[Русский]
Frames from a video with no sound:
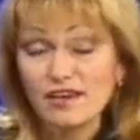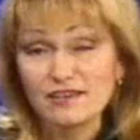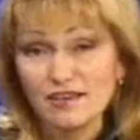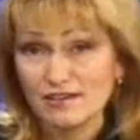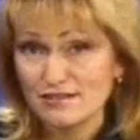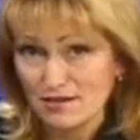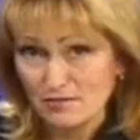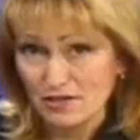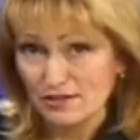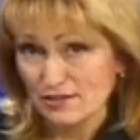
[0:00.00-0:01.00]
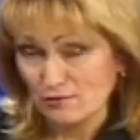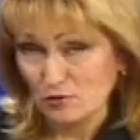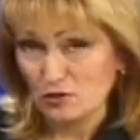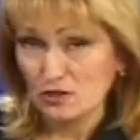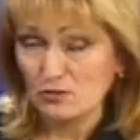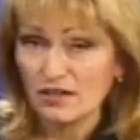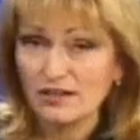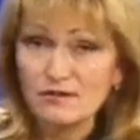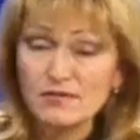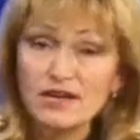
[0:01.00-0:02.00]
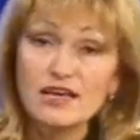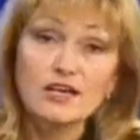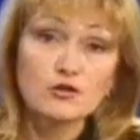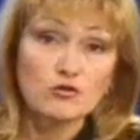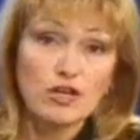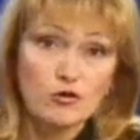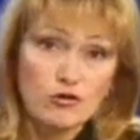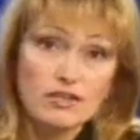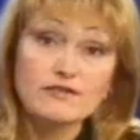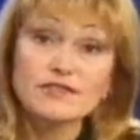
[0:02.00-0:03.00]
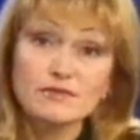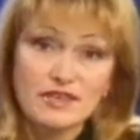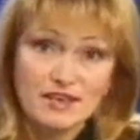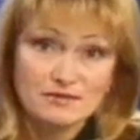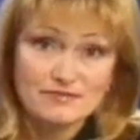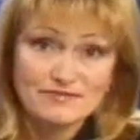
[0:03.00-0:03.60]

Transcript: Итак, тема сегодняшней программы «Трудоголик в семье».